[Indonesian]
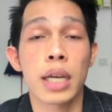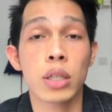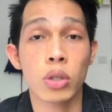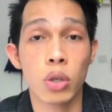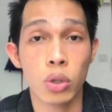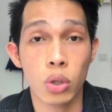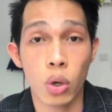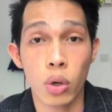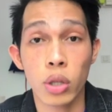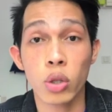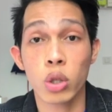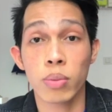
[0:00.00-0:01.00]
atau
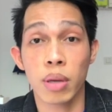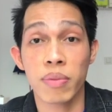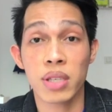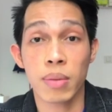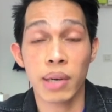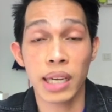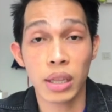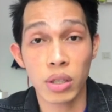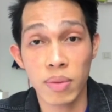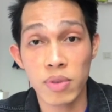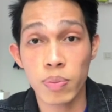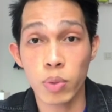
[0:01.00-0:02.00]
toko-tokonya tutup jam 9 atau
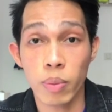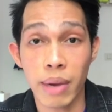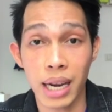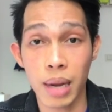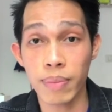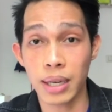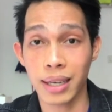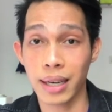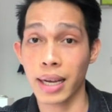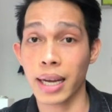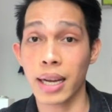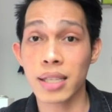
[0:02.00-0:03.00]
jam 10 malam dan
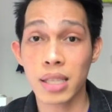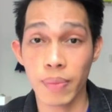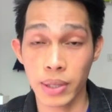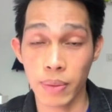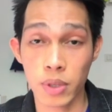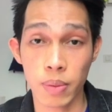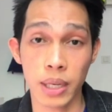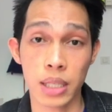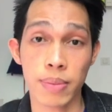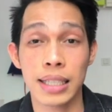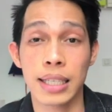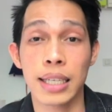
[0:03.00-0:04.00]
kadang-kadang sampai jam 11
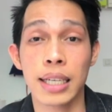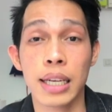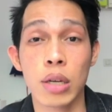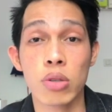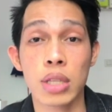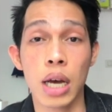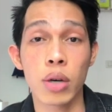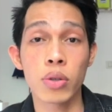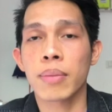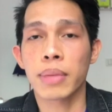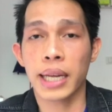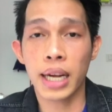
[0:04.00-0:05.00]
malam. Jadi kan harus tahu
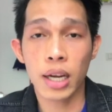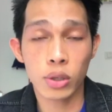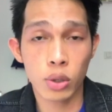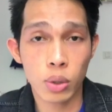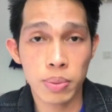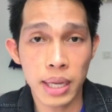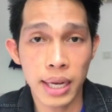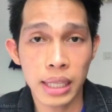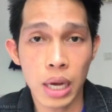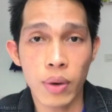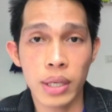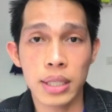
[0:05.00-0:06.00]
mereka ketutup sangat
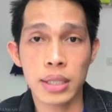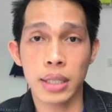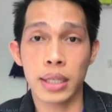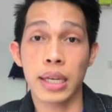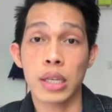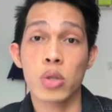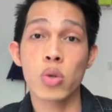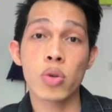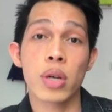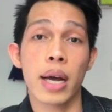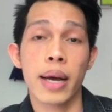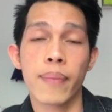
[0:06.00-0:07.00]
awal di sini. Dan
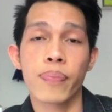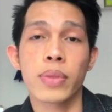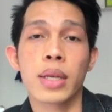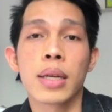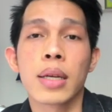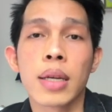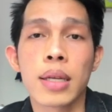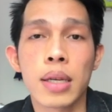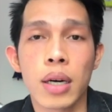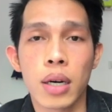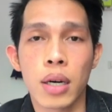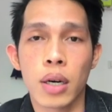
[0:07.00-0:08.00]
juga
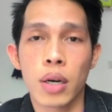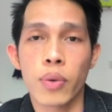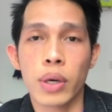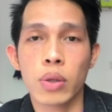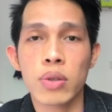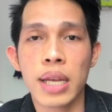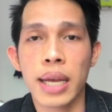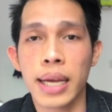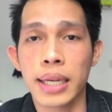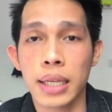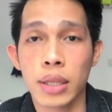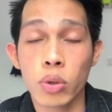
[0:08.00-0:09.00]
uh, waktu saya
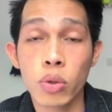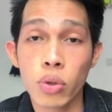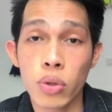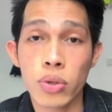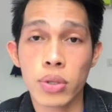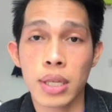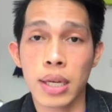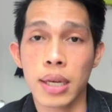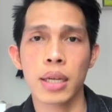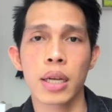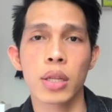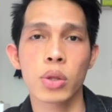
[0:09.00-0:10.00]
di Toulouse
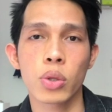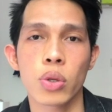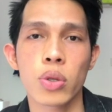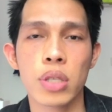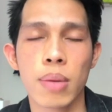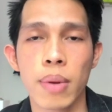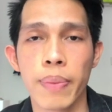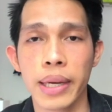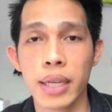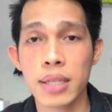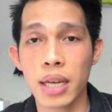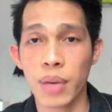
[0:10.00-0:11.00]
Tulus sama
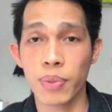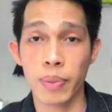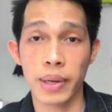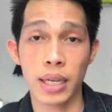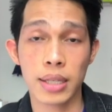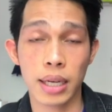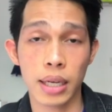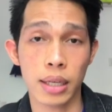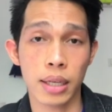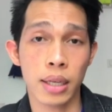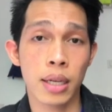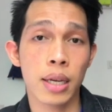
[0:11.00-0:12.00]
Paris sangat berbeda sekali.
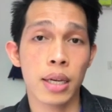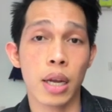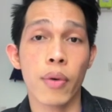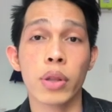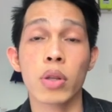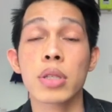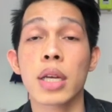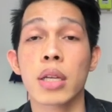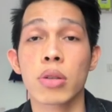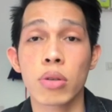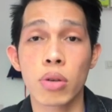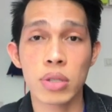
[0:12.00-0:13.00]
Nah, waktu saya di
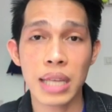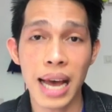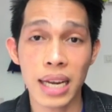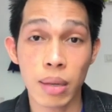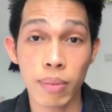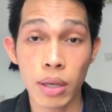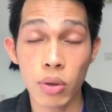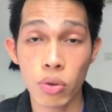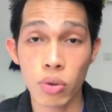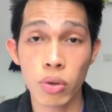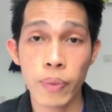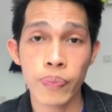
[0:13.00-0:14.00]
Tulus hari
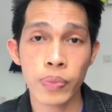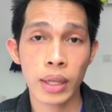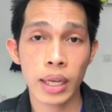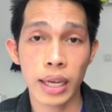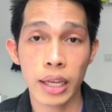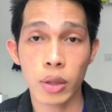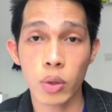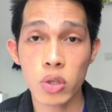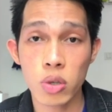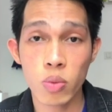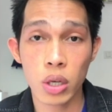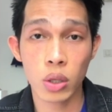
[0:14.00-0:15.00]
Minggu itu
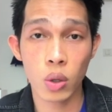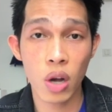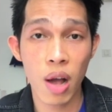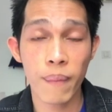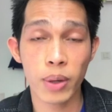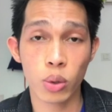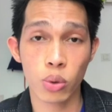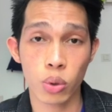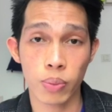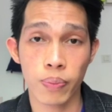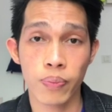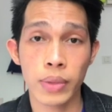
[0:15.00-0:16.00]
semua toko hampir
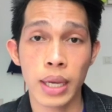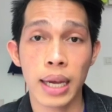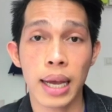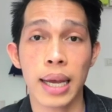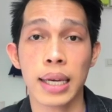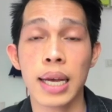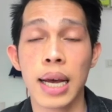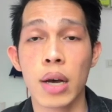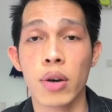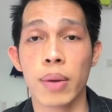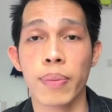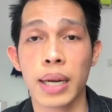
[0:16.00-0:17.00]
tutup karena
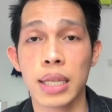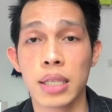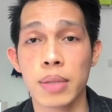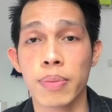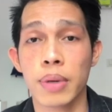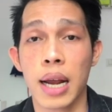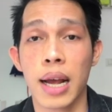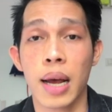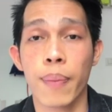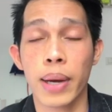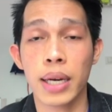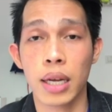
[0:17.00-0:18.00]
orang Perancis
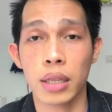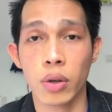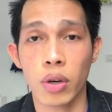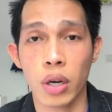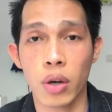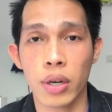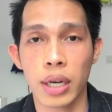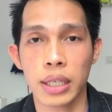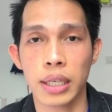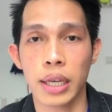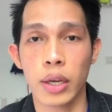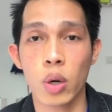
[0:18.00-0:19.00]
beranggapan atau orang-orang
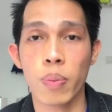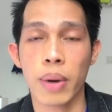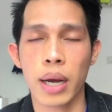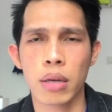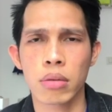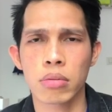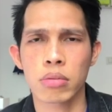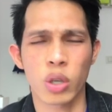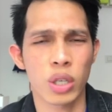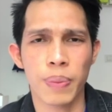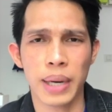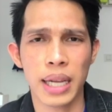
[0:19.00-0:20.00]
di Eropa, no
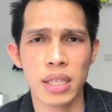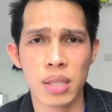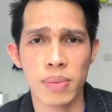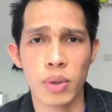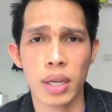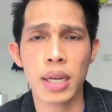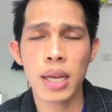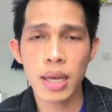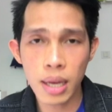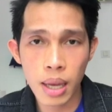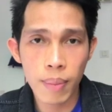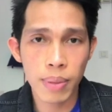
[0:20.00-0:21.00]
di Perancis mungkin
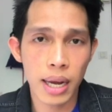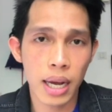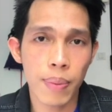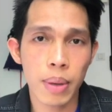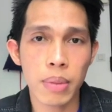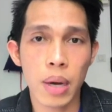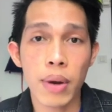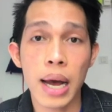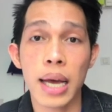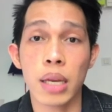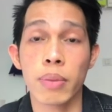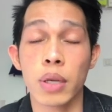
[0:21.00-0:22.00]
beranggapan bahwa
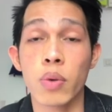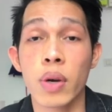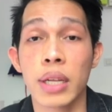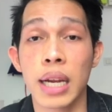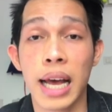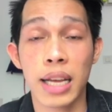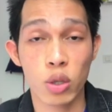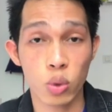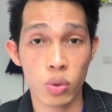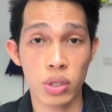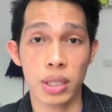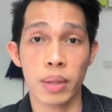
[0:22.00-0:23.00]
hari Minggu adalah hari
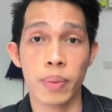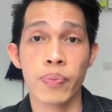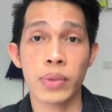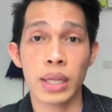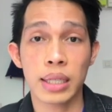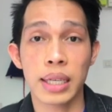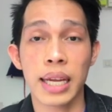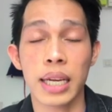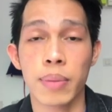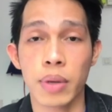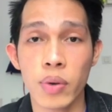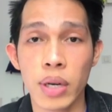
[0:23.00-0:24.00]
suci dan hari
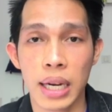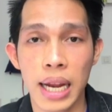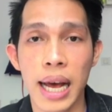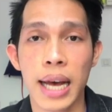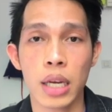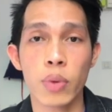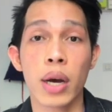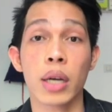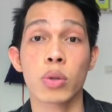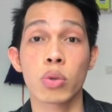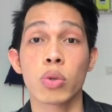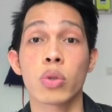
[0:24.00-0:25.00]
Minggu adalah hari
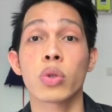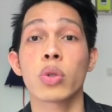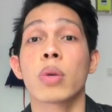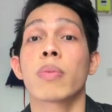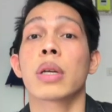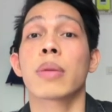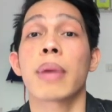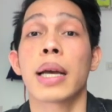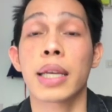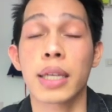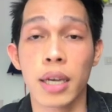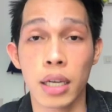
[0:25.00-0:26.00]
waktu untuk
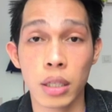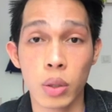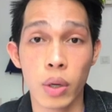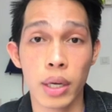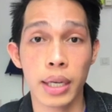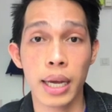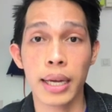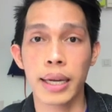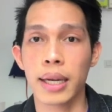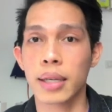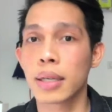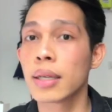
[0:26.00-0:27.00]
berbagi dengan keluarga
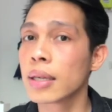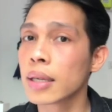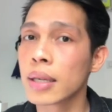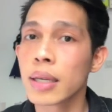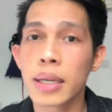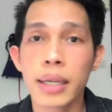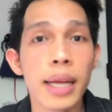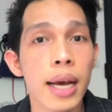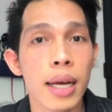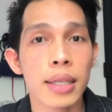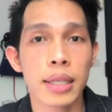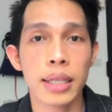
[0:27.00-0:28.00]
dan ya,
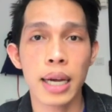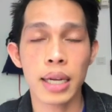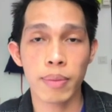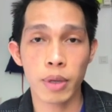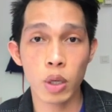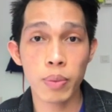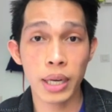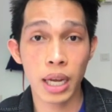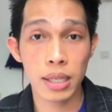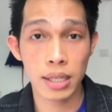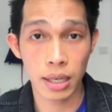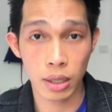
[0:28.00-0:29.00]
jadi hari Minggu mereka
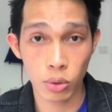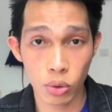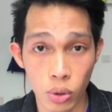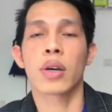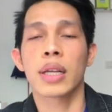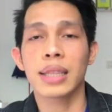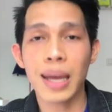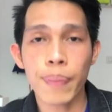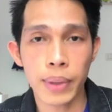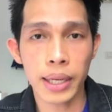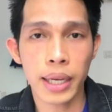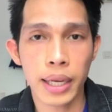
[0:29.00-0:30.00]
sering tutup.
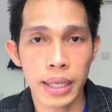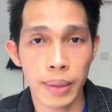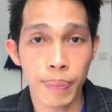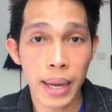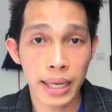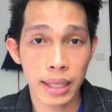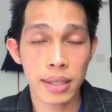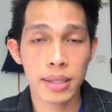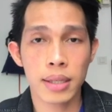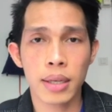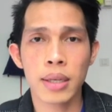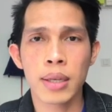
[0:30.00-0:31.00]
Tapi di Paris
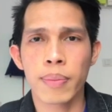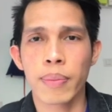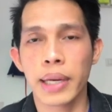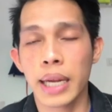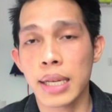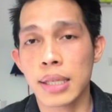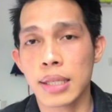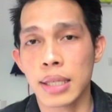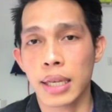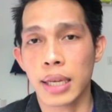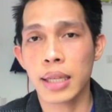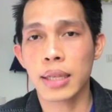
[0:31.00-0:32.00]
beda
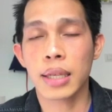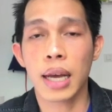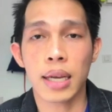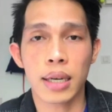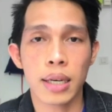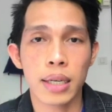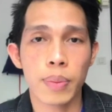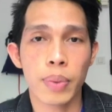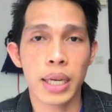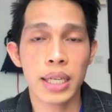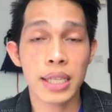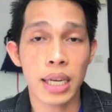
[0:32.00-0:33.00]
sedikit karena di
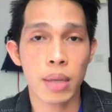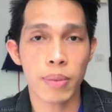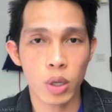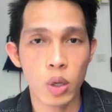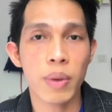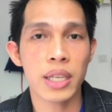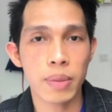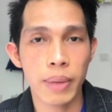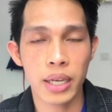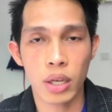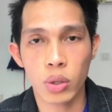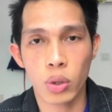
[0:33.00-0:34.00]
Paris hari Minggu masih
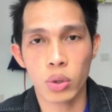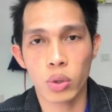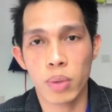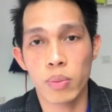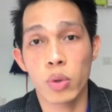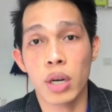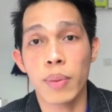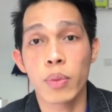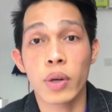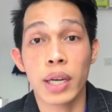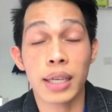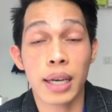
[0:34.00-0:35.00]
banyak toko-toko yang buka
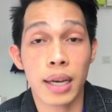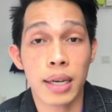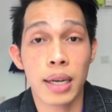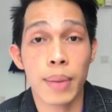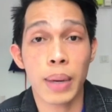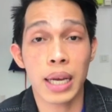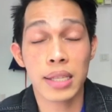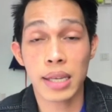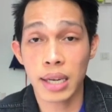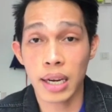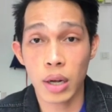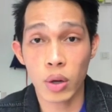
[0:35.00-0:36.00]
mungkin karena Paris
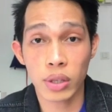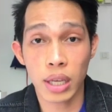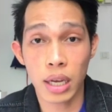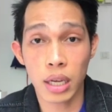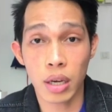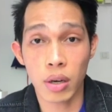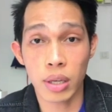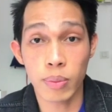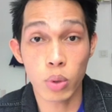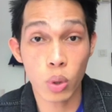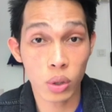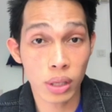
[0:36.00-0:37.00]
adalah kota e, ibu
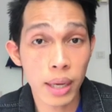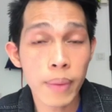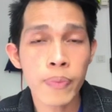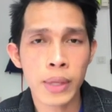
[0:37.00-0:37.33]
kota